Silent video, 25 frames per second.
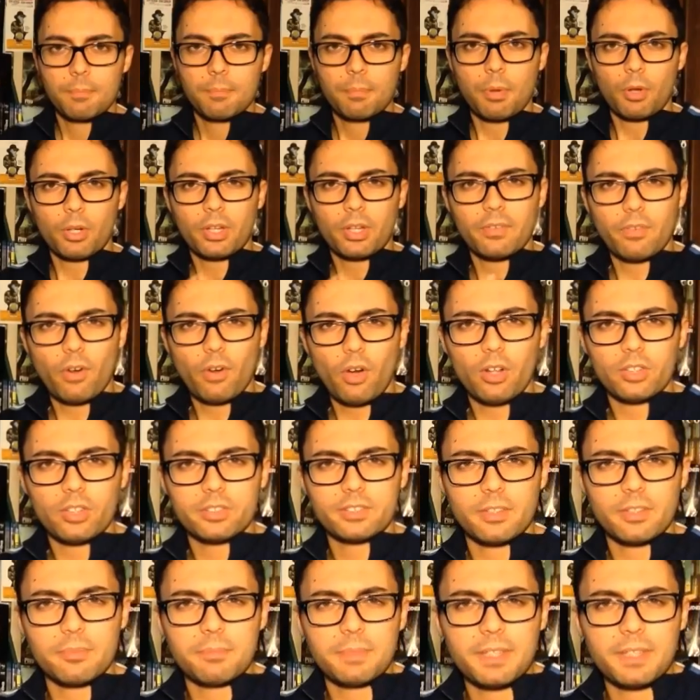Poche
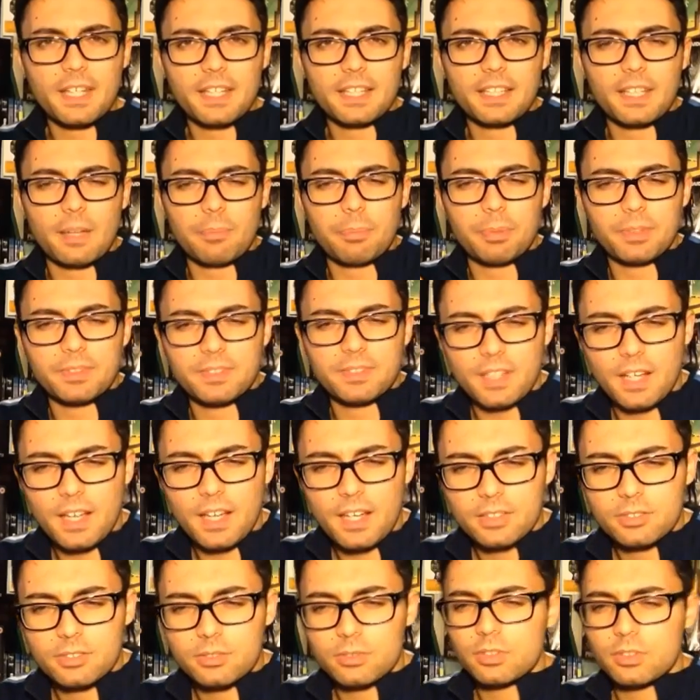volte è
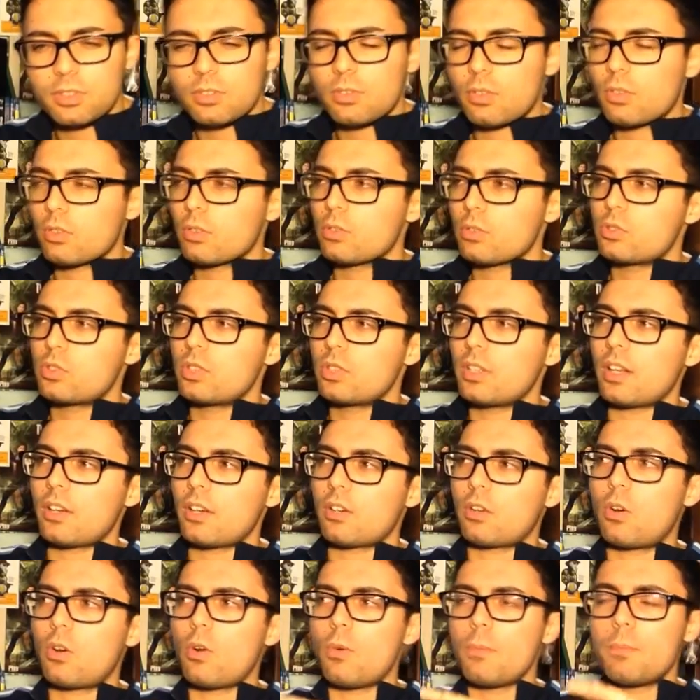capitato di non riuscire
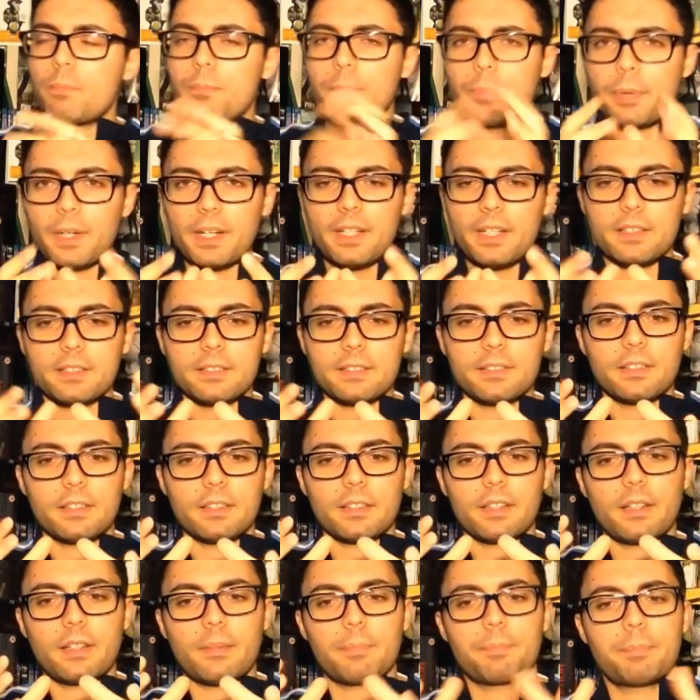a
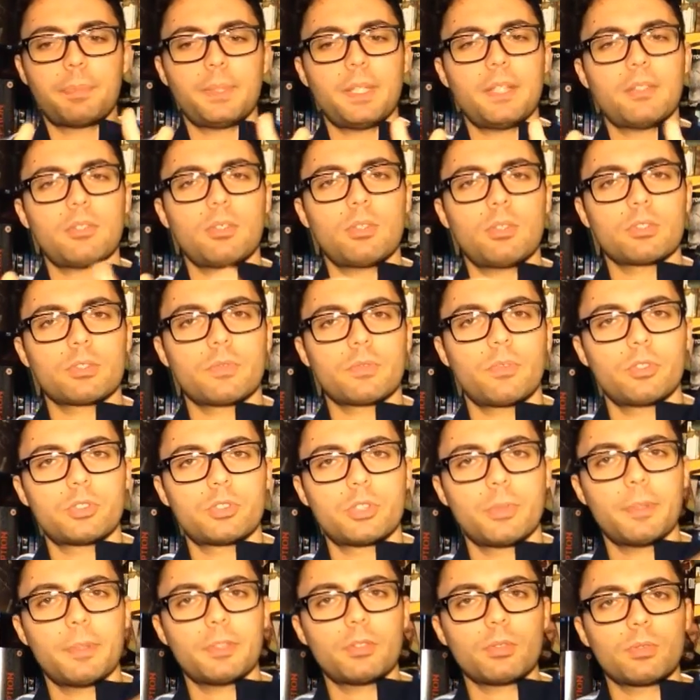comprendere appieno lo
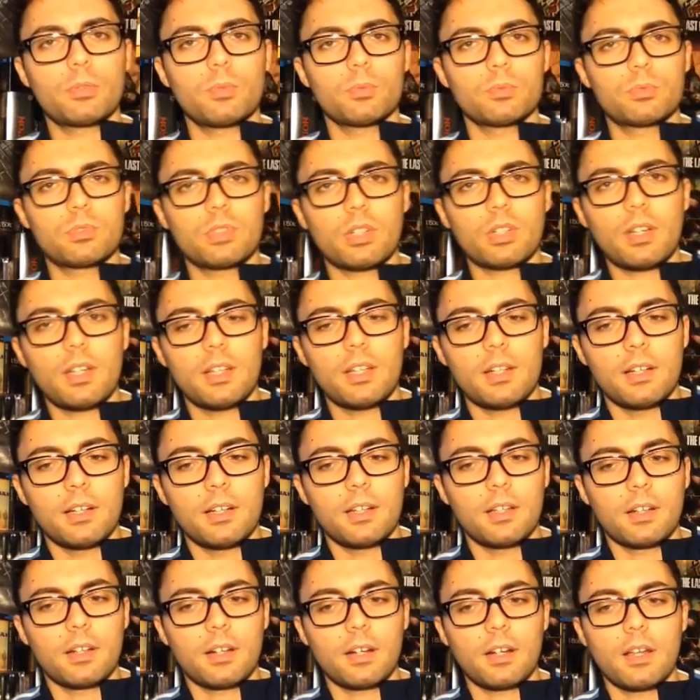svolgimento di un
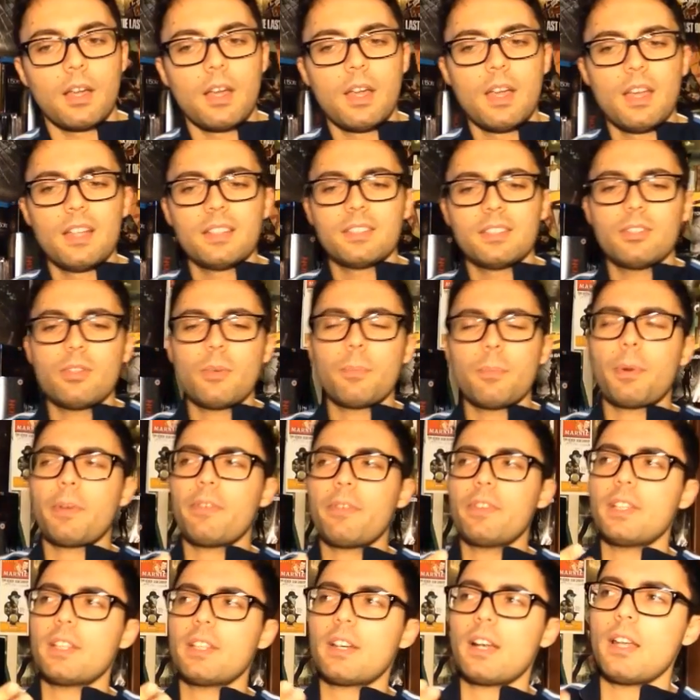thriller, di non
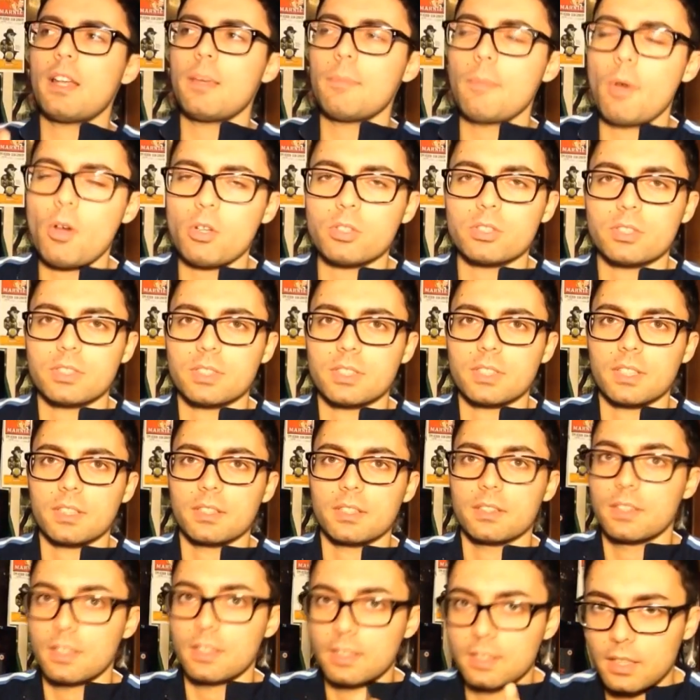prevedere le
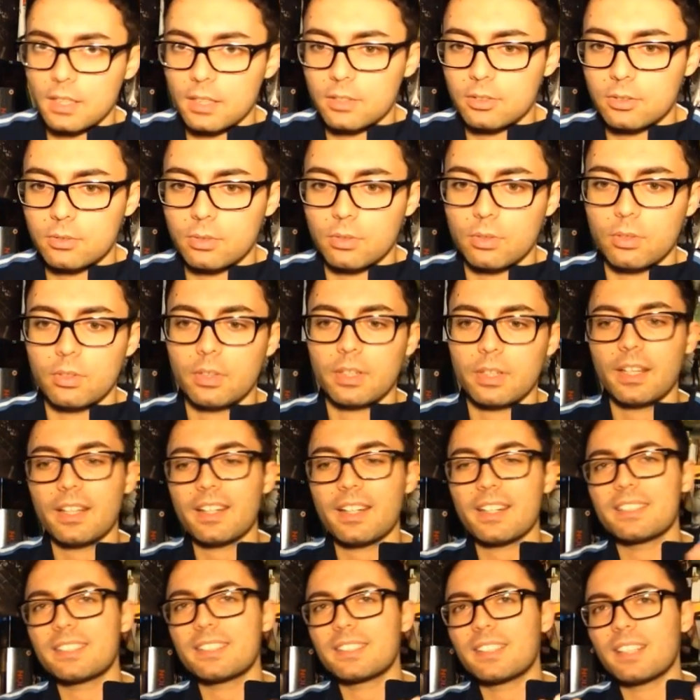mosse degli attori e
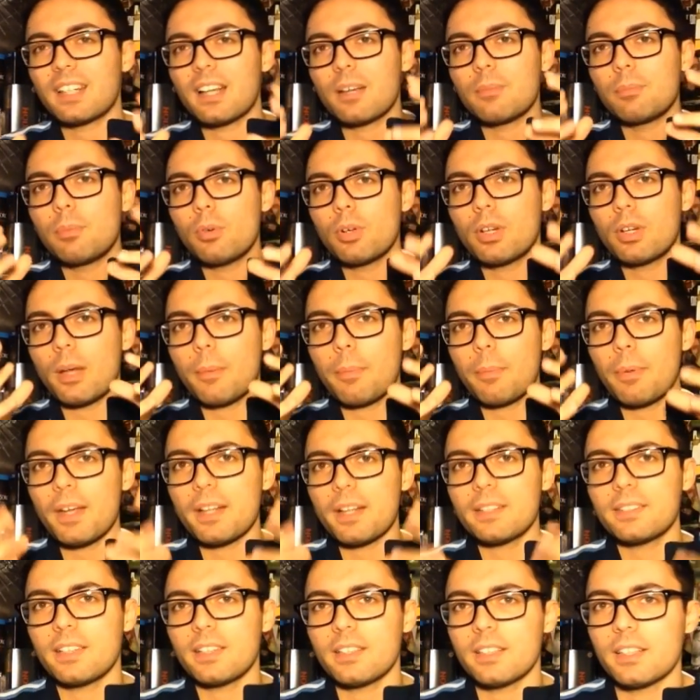restare a bocca
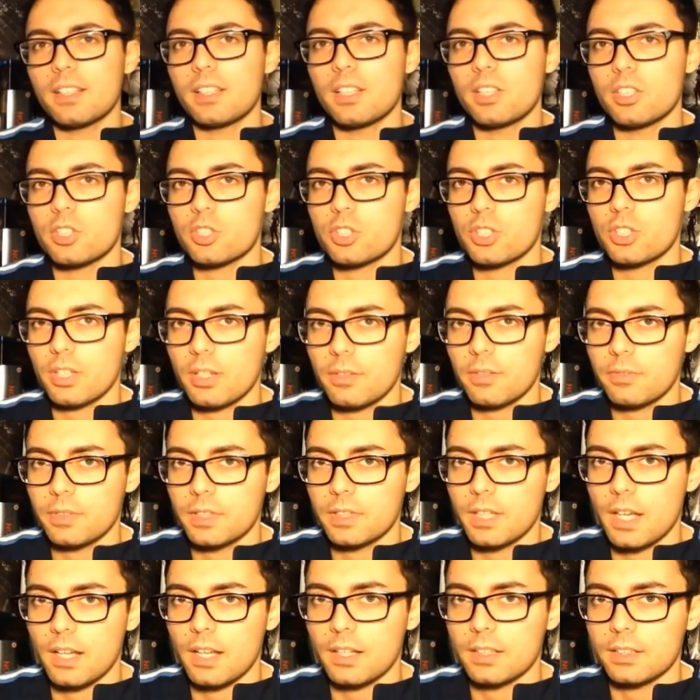aperta nelle scene
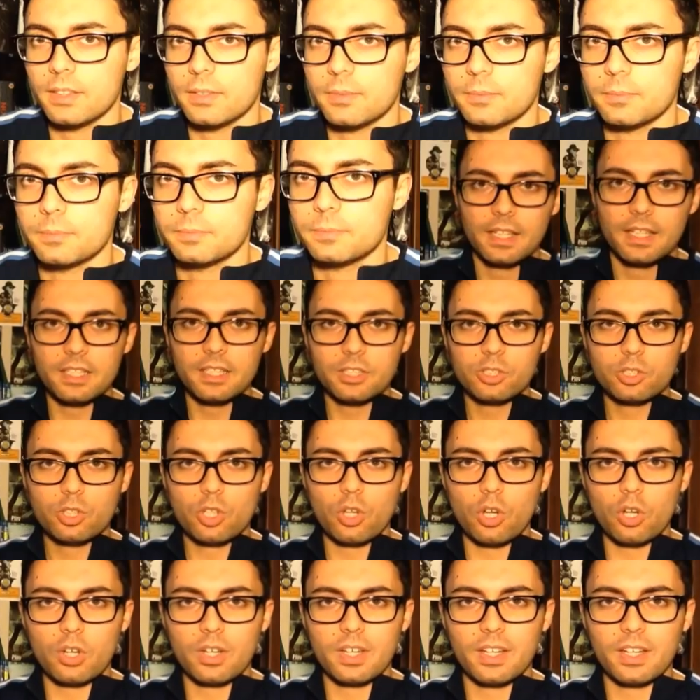finali.
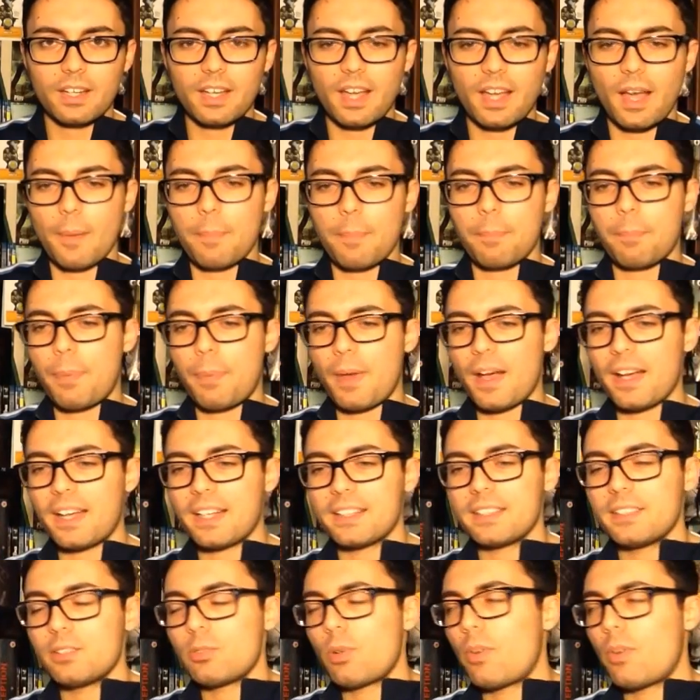Hitchcock
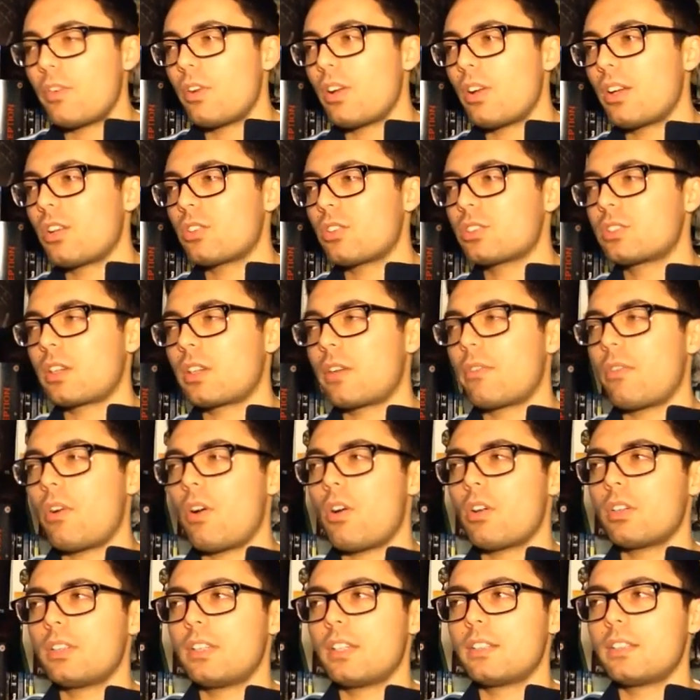appaga di nuovo la nostra
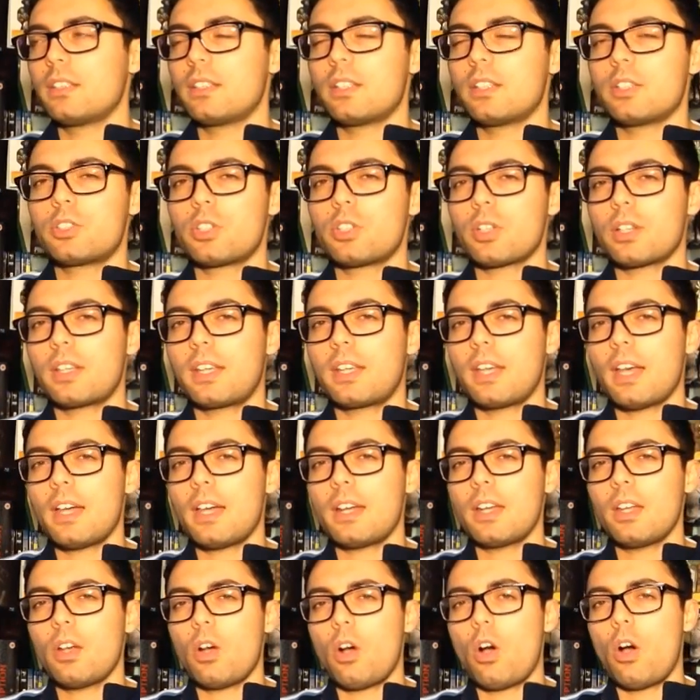voglia di
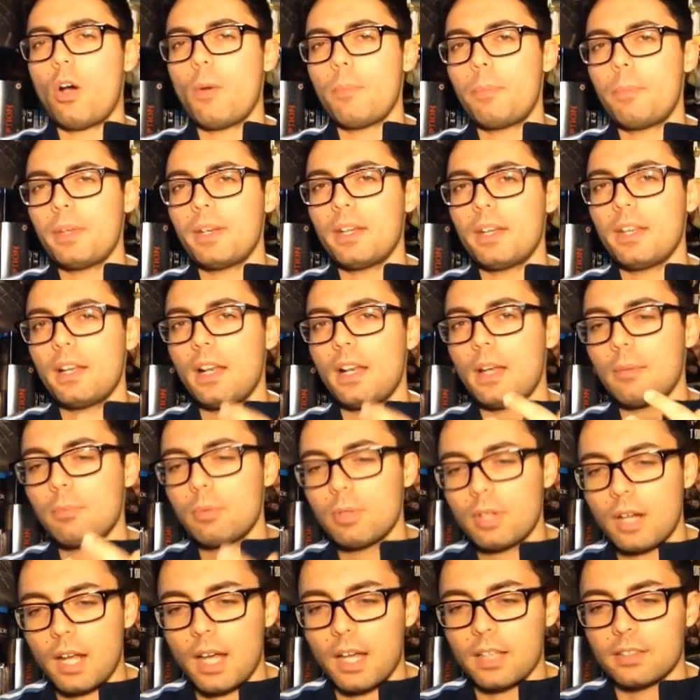ricercare opere
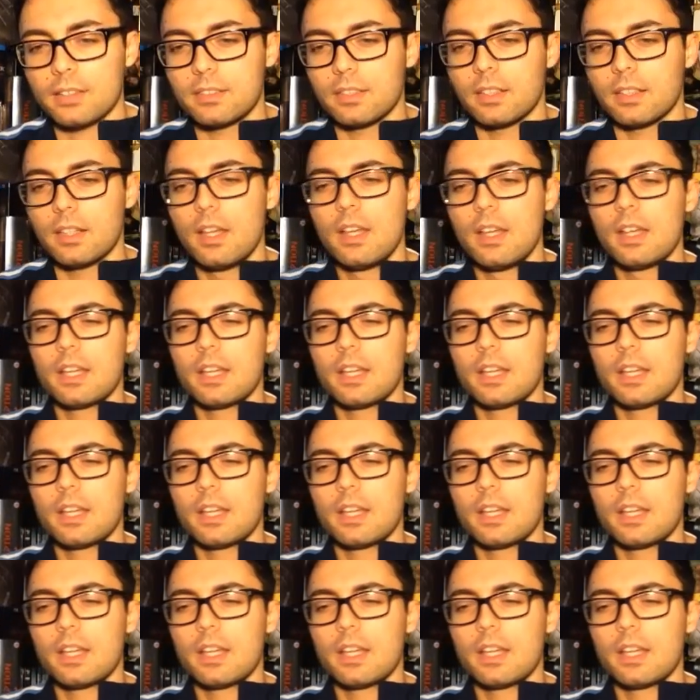elaborate